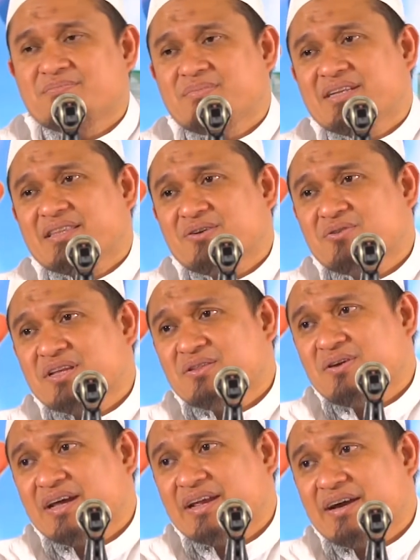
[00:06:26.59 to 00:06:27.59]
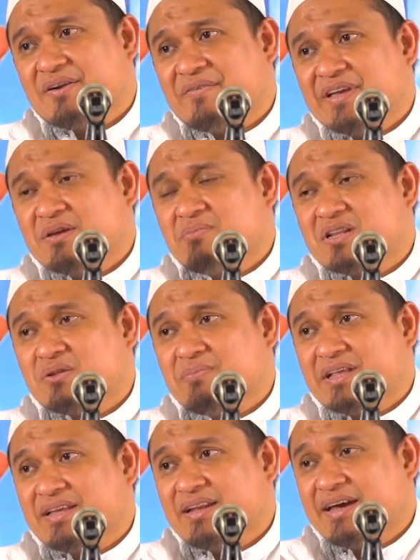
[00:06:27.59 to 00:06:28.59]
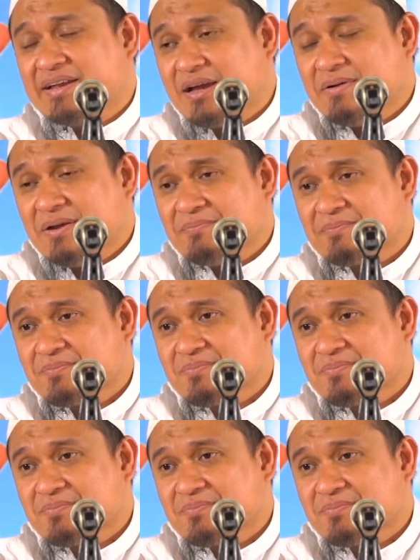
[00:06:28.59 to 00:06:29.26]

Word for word: pada tahun itu hari Arafahnya bertepatan hari apa?